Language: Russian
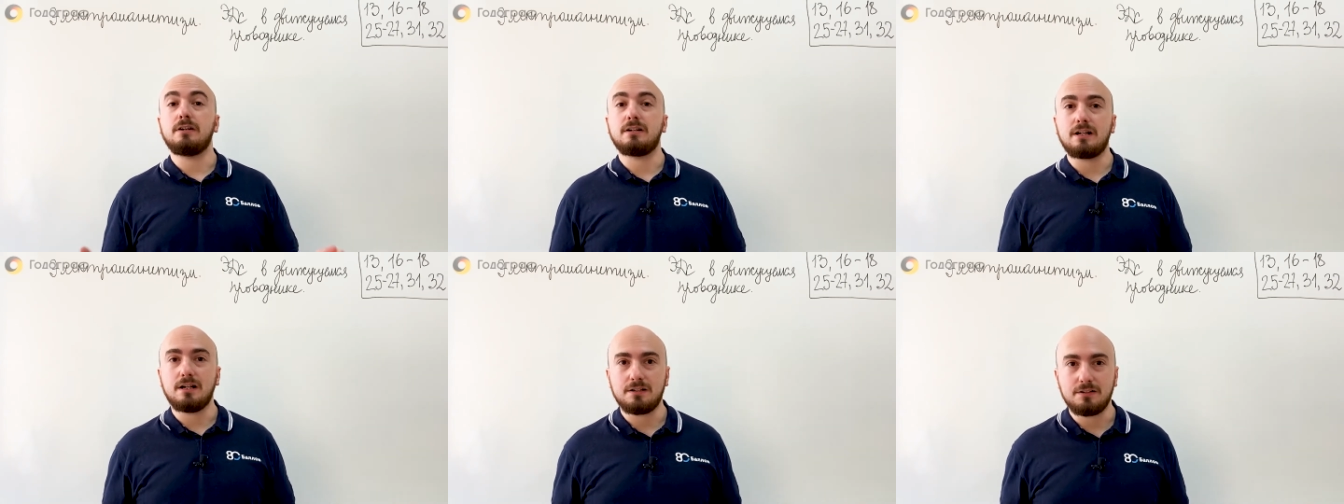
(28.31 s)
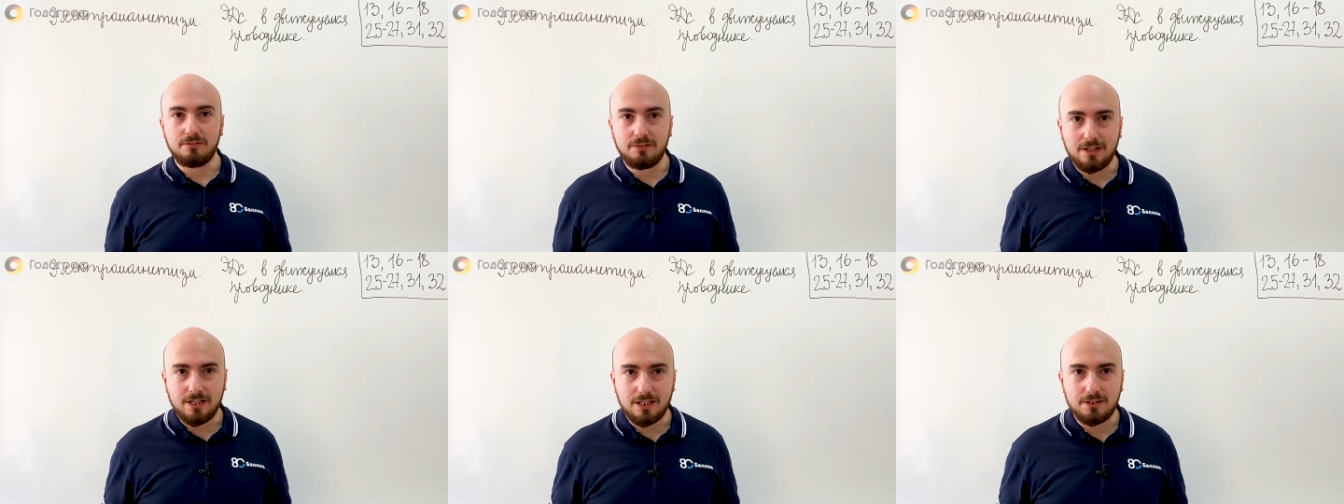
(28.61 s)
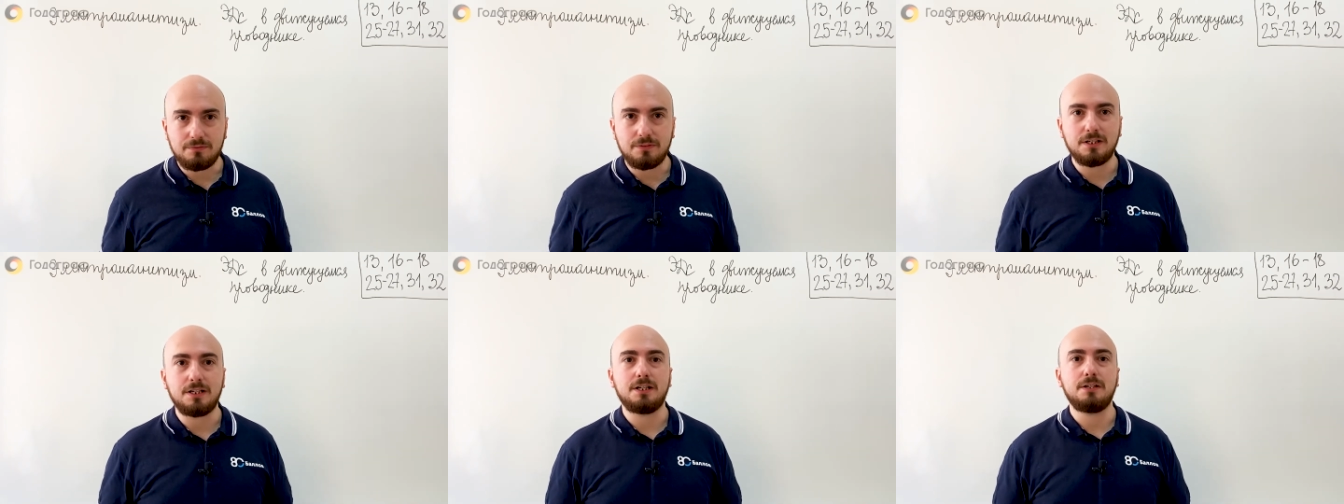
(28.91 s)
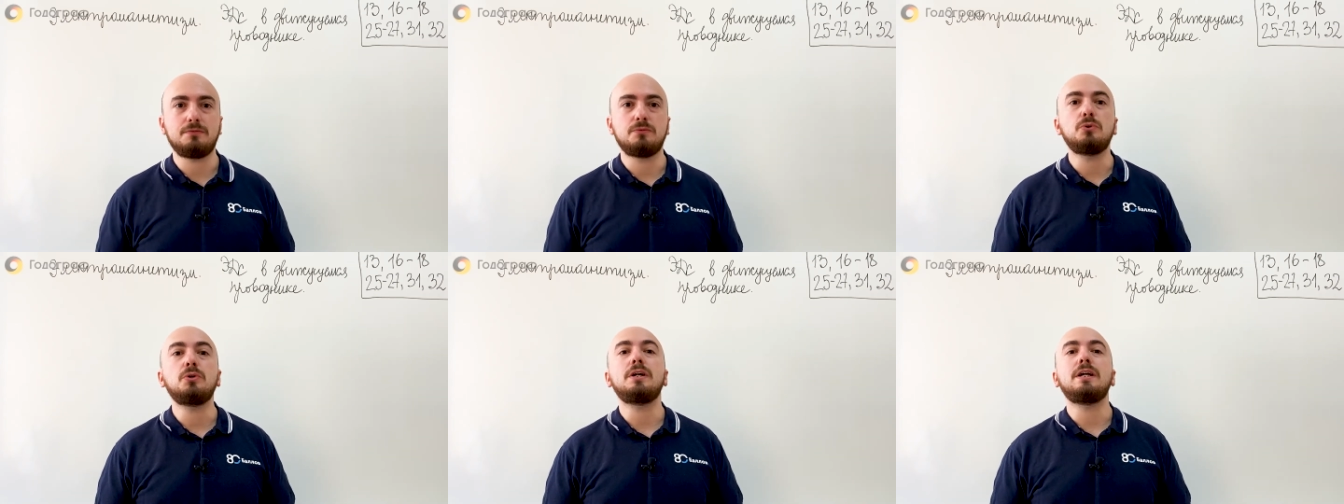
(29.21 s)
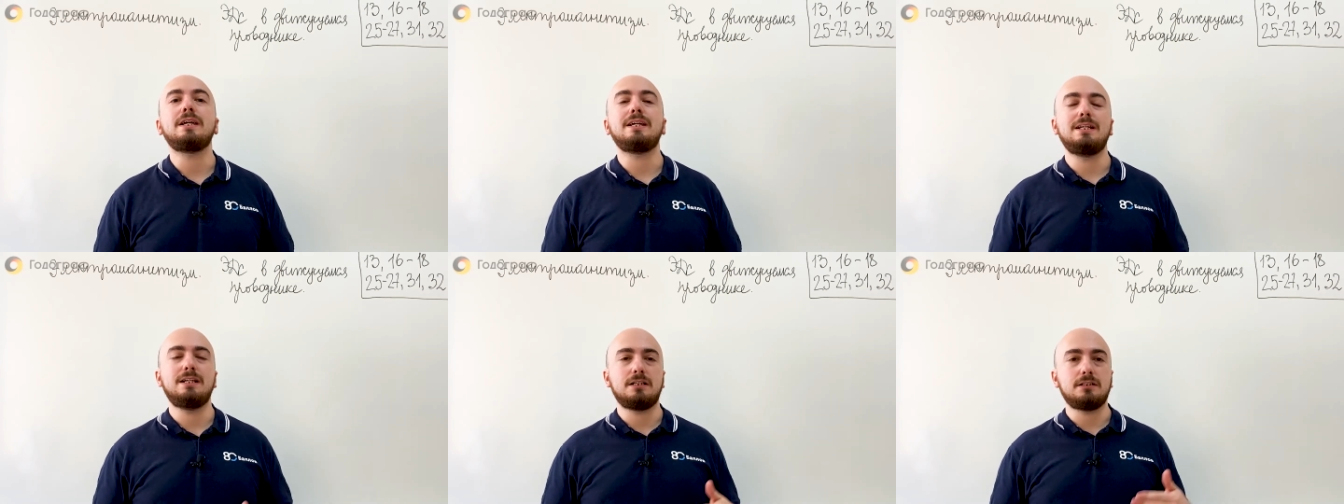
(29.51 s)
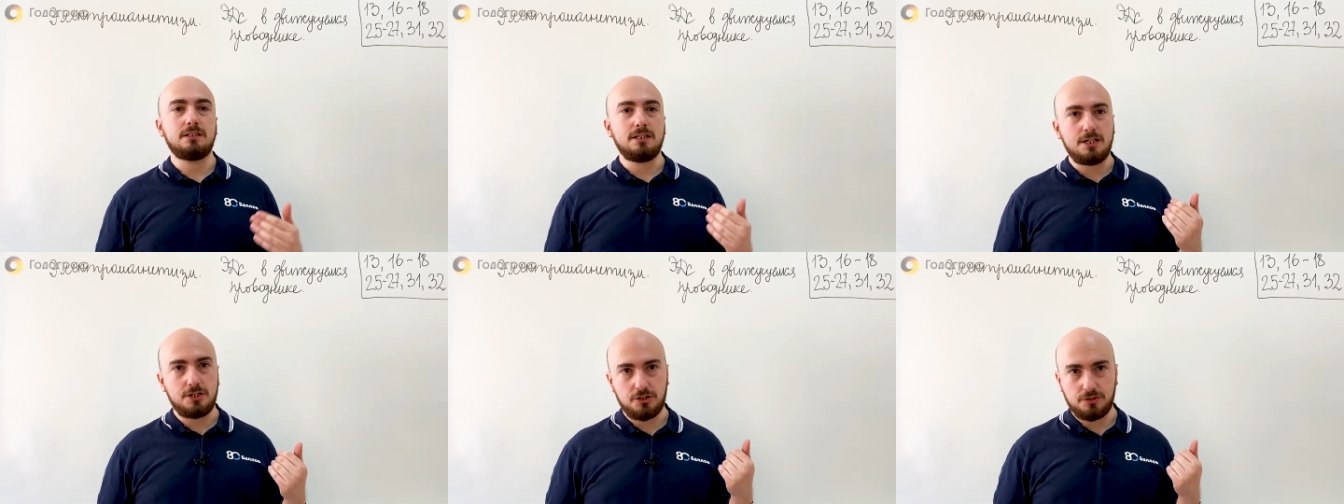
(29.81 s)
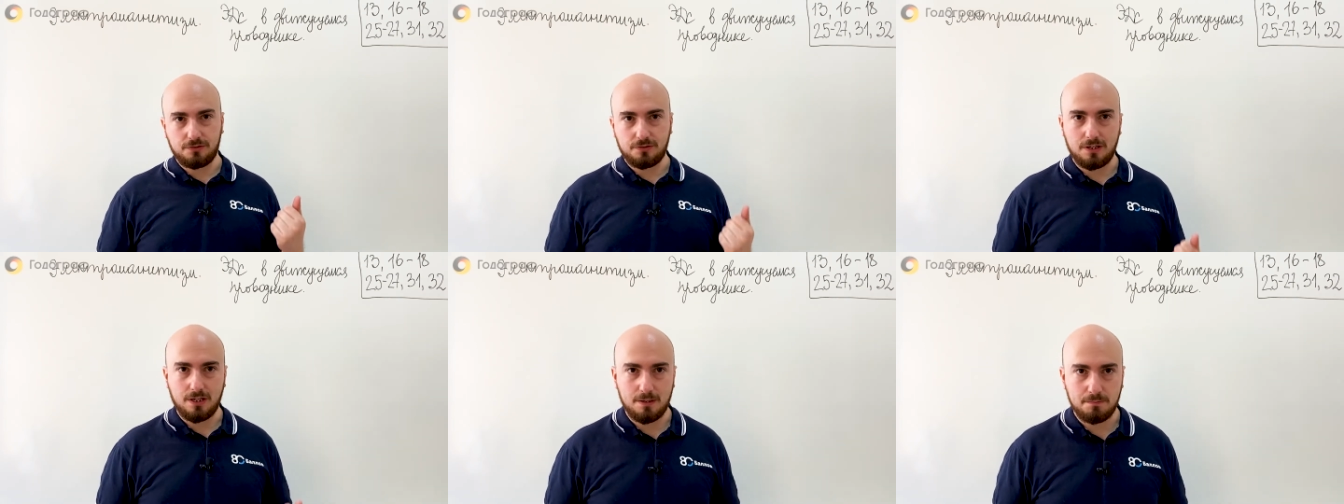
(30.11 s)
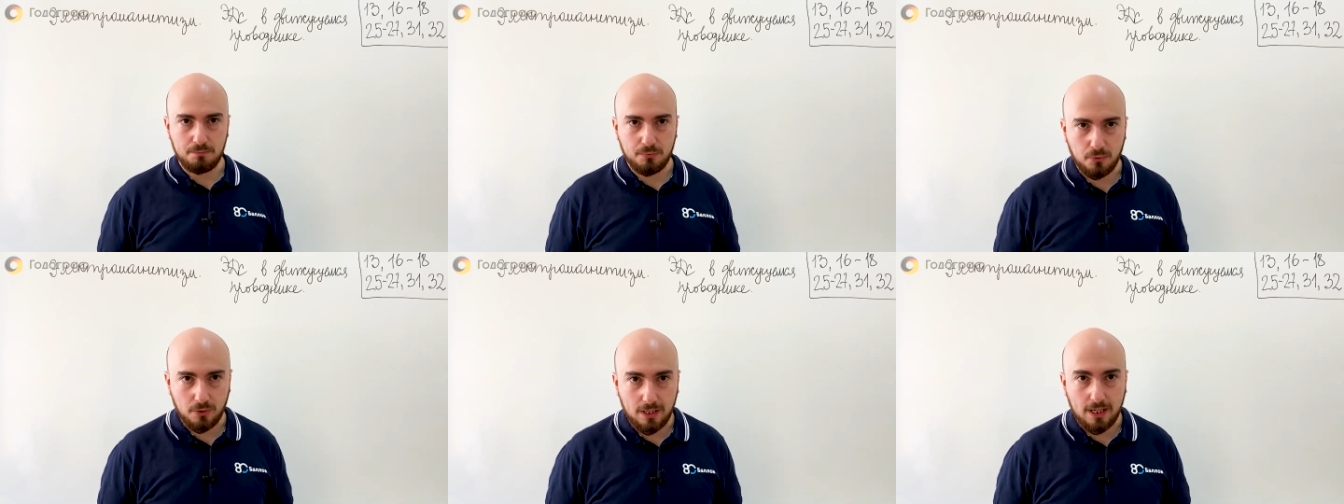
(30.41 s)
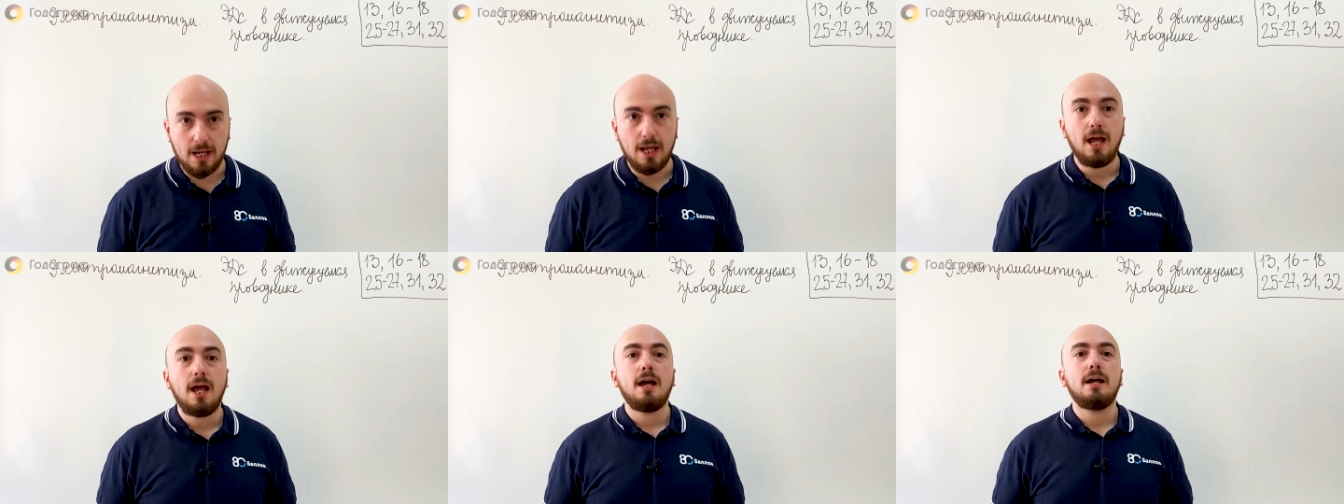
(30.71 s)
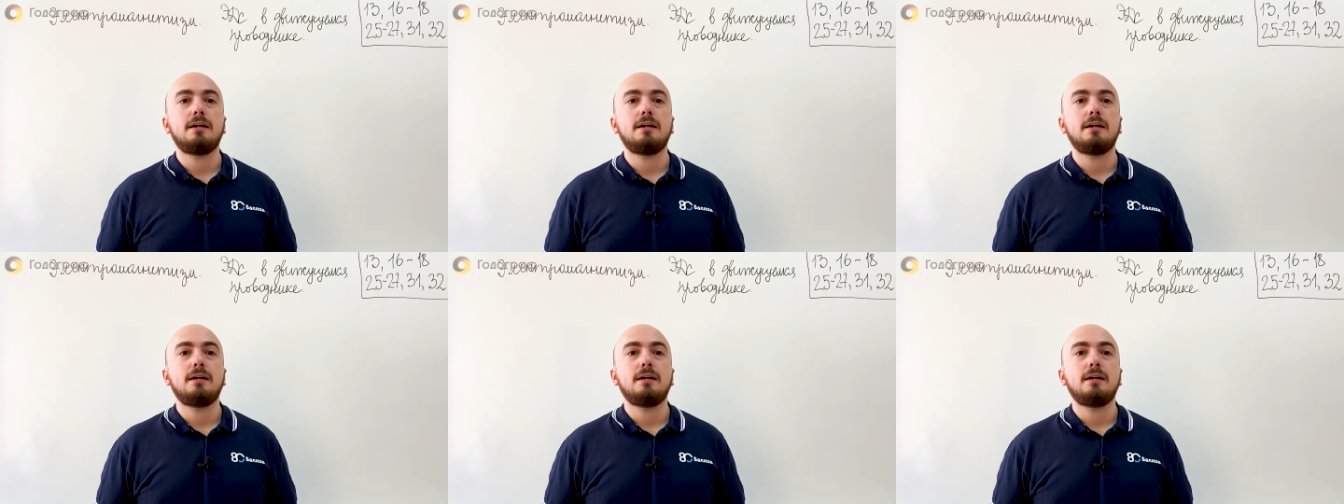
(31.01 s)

как говорят, вихревое электрическое поле.